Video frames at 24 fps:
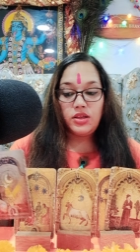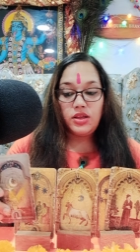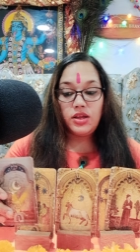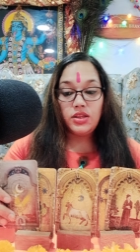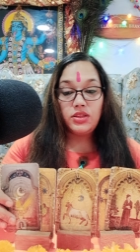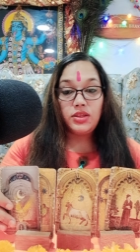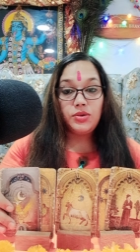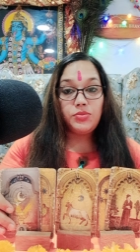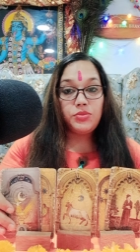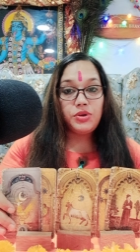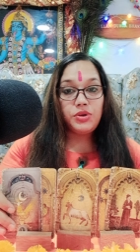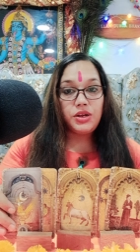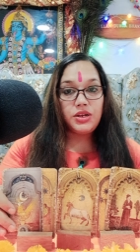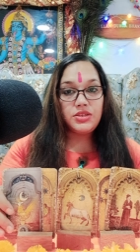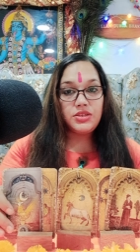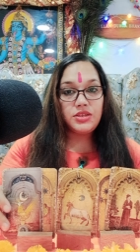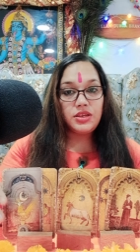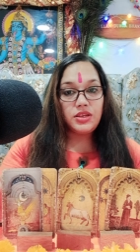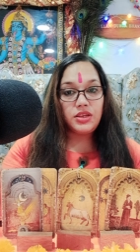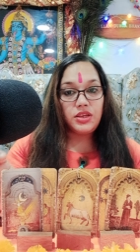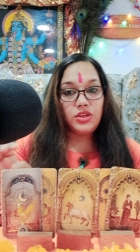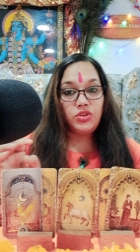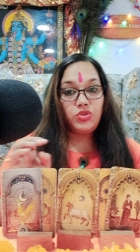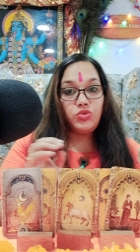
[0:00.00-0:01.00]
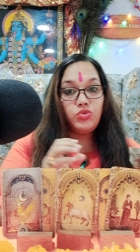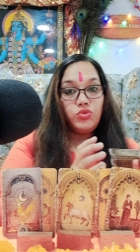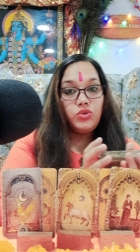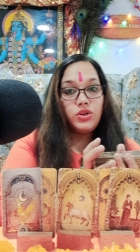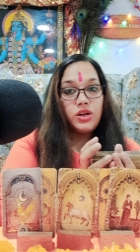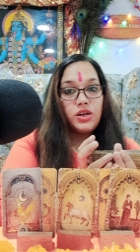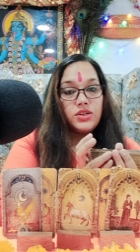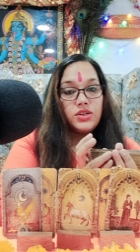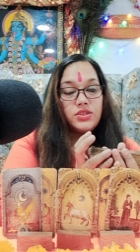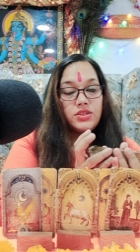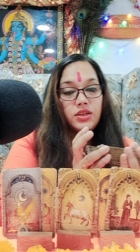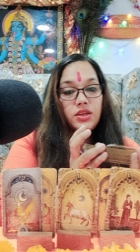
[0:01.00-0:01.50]
ख़त्म कर सके दूर
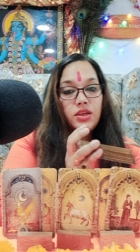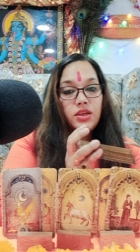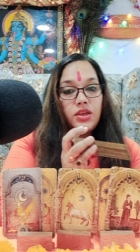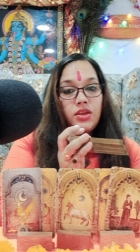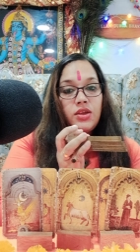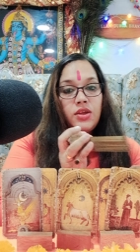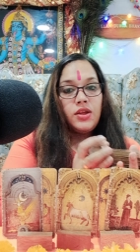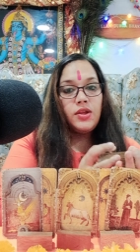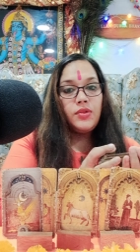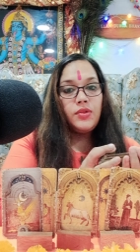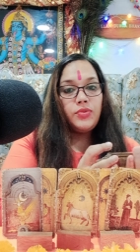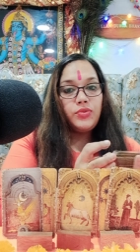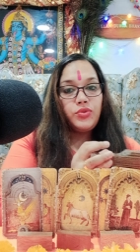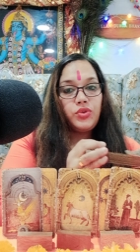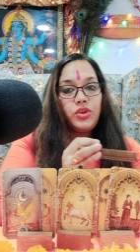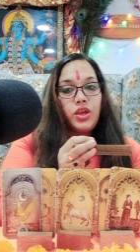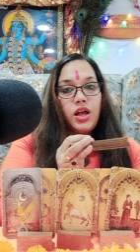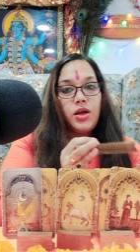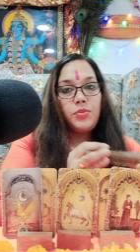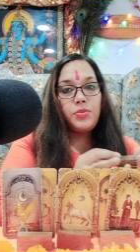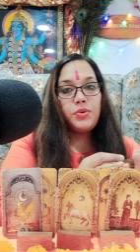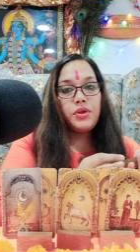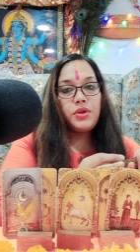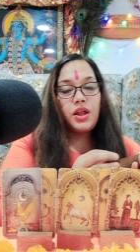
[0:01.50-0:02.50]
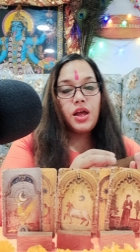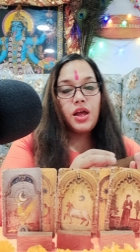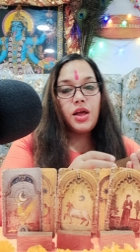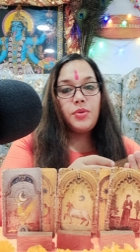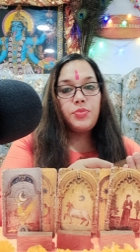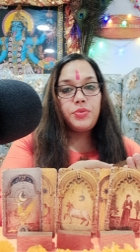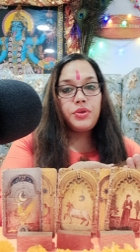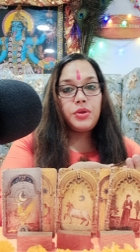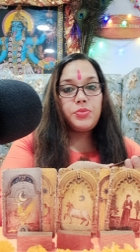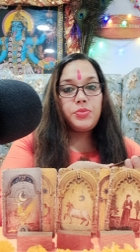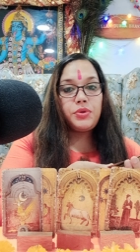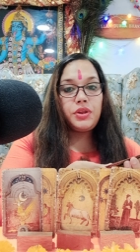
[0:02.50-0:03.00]
कर सके तो यहाँ पर
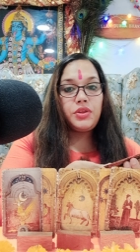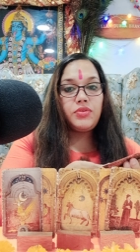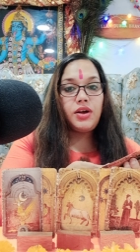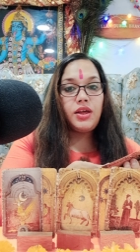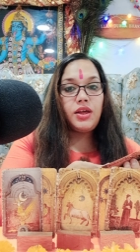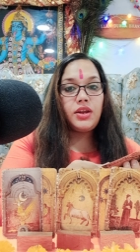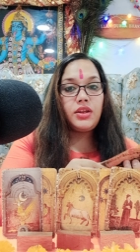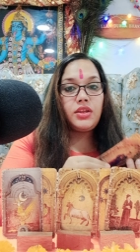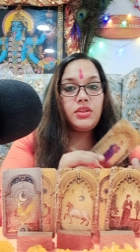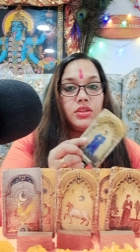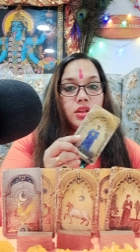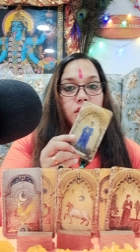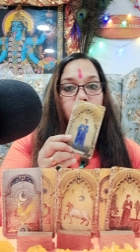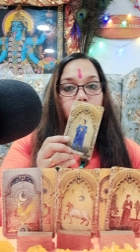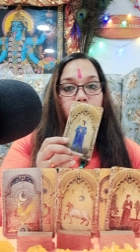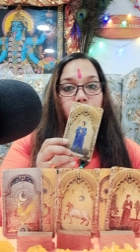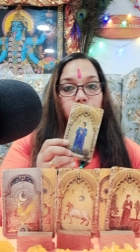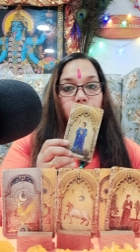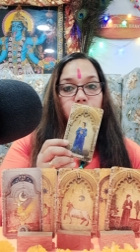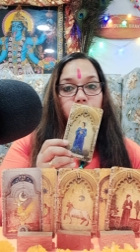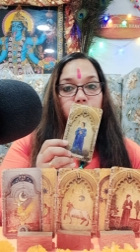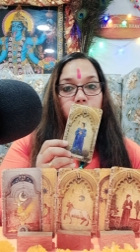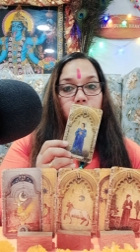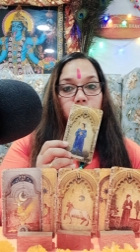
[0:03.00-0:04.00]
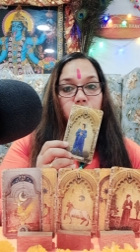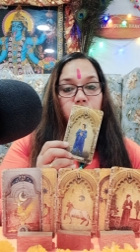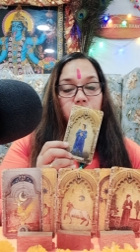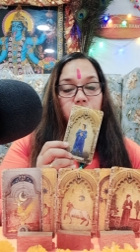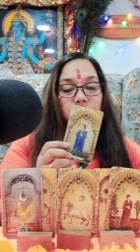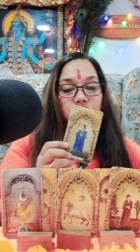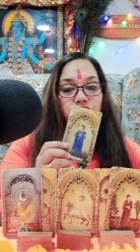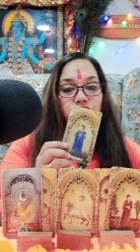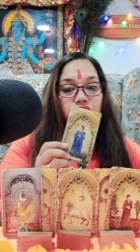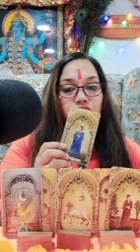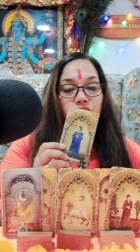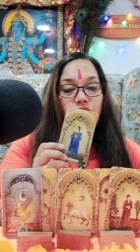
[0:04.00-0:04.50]
आपके परिवार की तरफ कोई बहुत
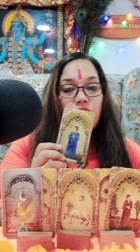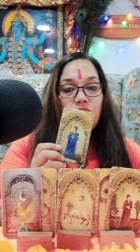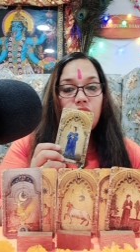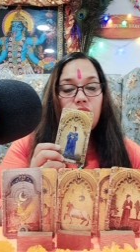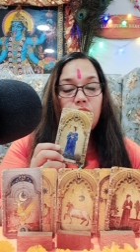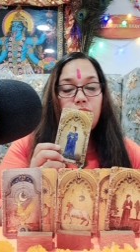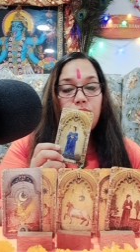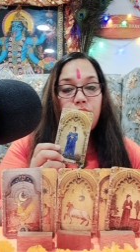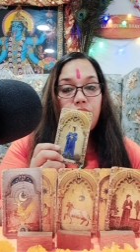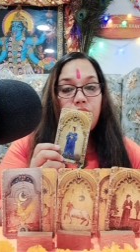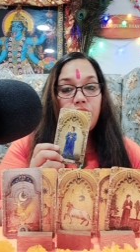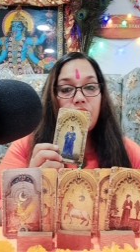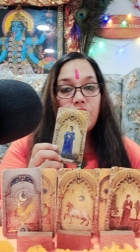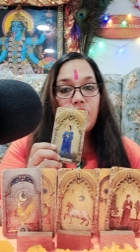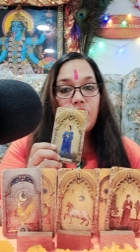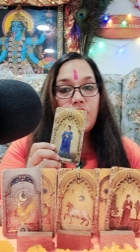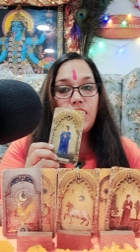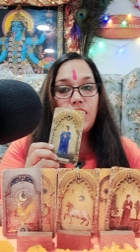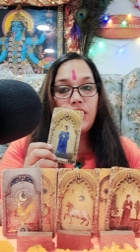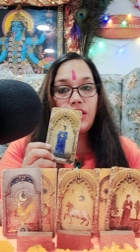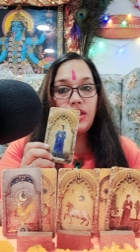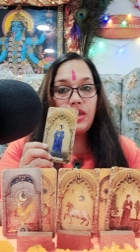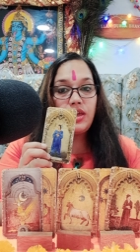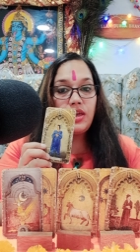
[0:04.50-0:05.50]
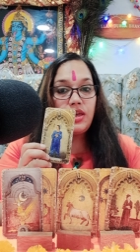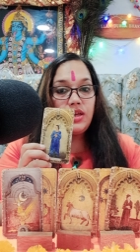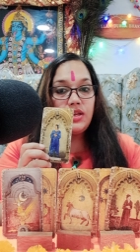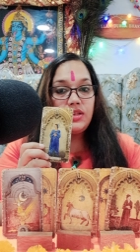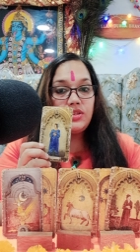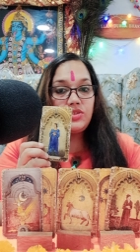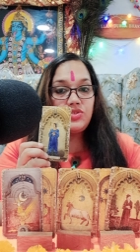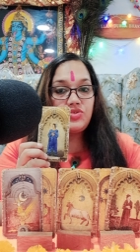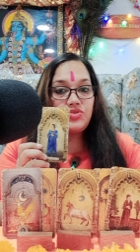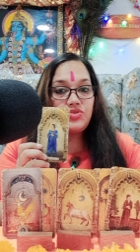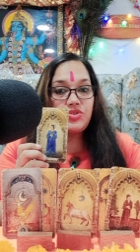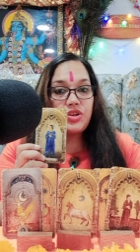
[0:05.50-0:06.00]
ही स्ट्रांगली बढ़ रहा है
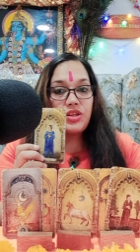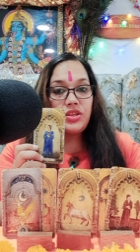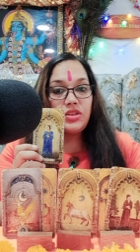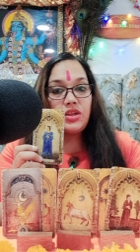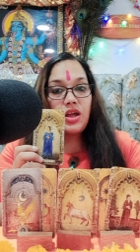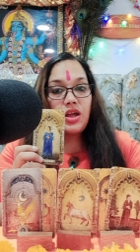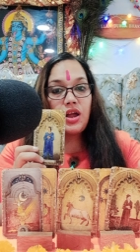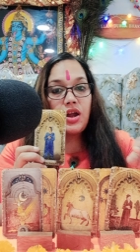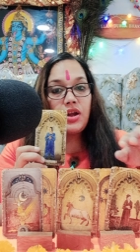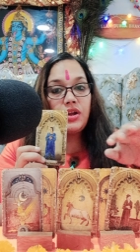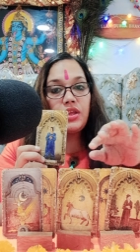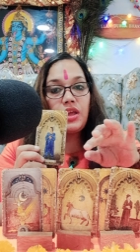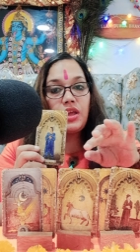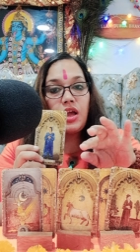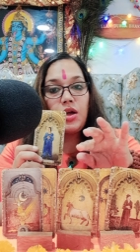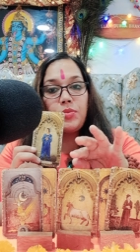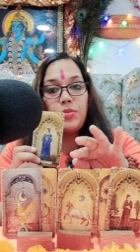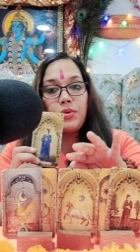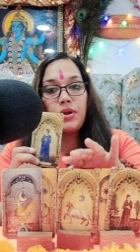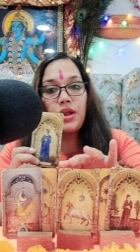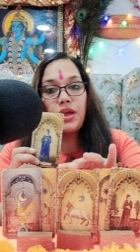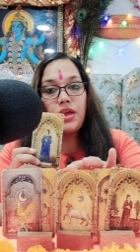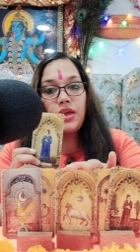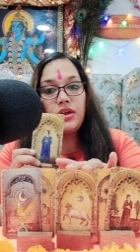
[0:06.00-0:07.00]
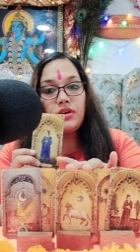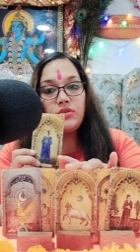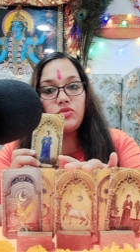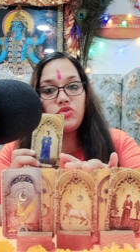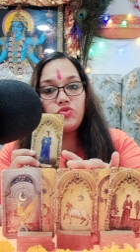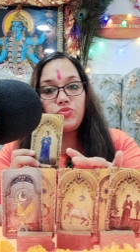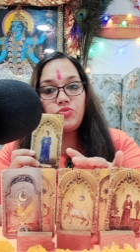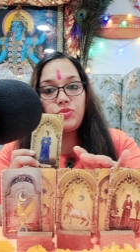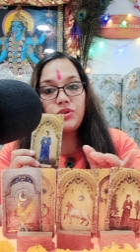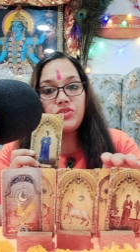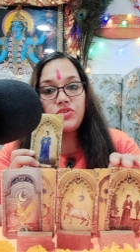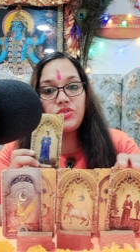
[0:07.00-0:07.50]
स्ट्रेंथ कार्ड यहाँ पर आया है
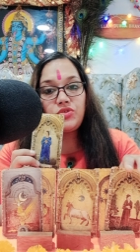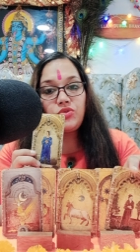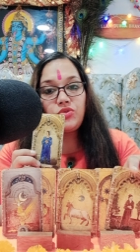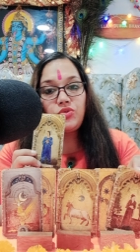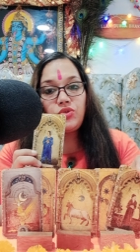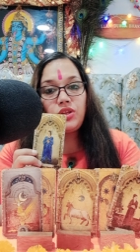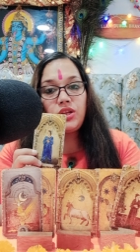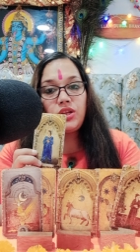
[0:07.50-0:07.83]
उस पर्सन को